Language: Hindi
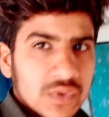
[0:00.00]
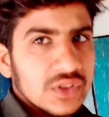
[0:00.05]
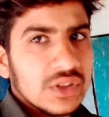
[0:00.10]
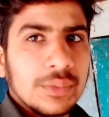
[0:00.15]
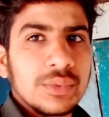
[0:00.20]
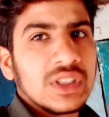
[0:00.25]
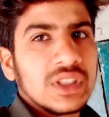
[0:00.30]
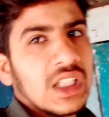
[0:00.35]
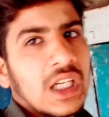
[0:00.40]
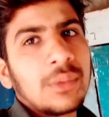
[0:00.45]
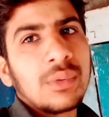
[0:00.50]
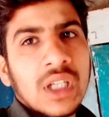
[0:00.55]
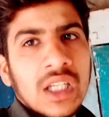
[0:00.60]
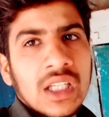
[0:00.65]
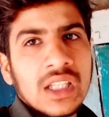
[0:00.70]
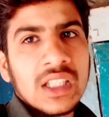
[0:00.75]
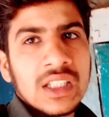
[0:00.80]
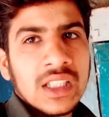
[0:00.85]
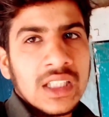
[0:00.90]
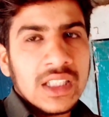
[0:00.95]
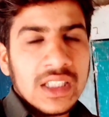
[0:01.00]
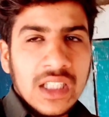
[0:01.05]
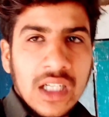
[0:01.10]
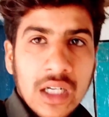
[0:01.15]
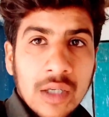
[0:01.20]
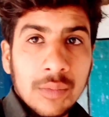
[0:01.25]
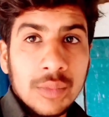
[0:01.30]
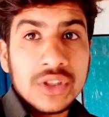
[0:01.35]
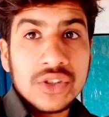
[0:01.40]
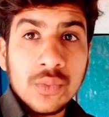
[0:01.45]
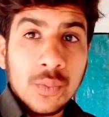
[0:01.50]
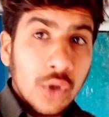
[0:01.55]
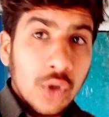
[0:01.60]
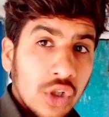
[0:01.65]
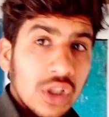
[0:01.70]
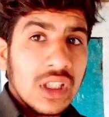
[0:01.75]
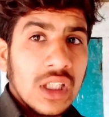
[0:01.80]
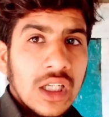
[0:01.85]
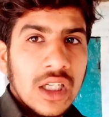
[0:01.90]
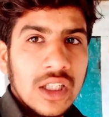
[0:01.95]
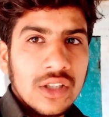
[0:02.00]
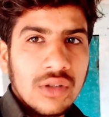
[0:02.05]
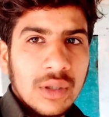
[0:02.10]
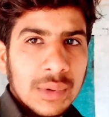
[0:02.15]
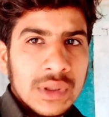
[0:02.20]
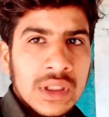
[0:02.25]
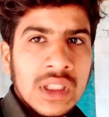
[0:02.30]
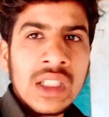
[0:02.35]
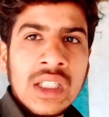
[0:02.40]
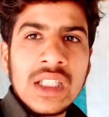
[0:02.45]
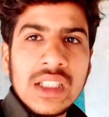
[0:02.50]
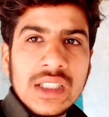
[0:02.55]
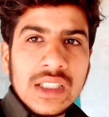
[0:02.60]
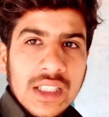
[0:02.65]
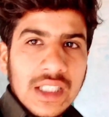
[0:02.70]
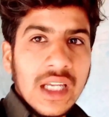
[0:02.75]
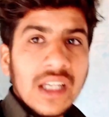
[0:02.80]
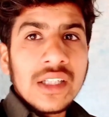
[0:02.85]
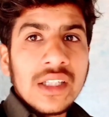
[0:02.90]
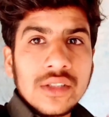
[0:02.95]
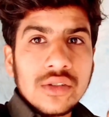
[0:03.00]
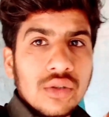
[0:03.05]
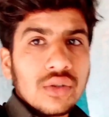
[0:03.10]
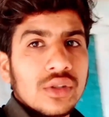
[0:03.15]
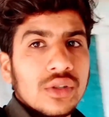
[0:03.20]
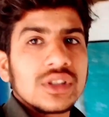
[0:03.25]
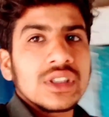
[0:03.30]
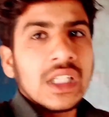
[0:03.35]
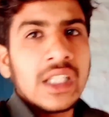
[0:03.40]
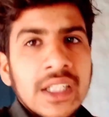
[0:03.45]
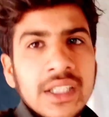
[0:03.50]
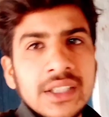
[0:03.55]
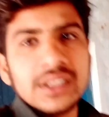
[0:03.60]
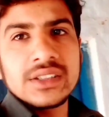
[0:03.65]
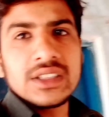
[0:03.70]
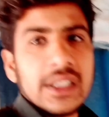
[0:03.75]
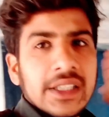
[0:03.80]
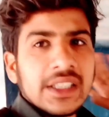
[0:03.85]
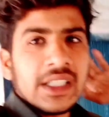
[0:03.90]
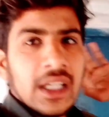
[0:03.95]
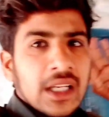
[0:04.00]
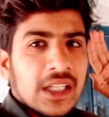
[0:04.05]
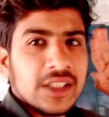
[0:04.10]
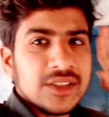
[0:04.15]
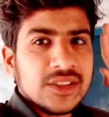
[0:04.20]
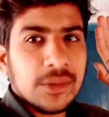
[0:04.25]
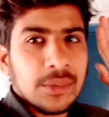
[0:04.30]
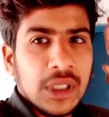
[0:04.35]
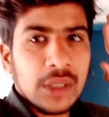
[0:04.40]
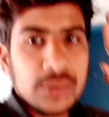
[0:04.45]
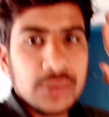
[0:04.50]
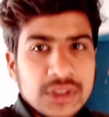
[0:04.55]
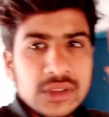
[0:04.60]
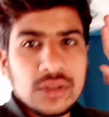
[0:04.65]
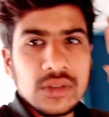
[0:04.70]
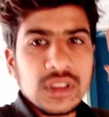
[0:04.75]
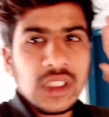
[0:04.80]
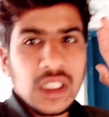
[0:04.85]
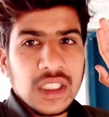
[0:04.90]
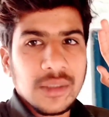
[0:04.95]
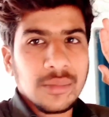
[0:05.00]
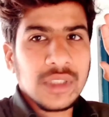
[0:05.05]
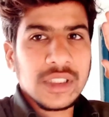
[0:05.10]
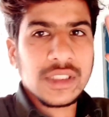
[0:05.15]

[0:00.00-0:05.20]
सब्सक्राइब कर देना है यार अभी सपोर्ट दिखा दो अपनी ठीक है तो चले चलते हैं रास्ते में आपको जाके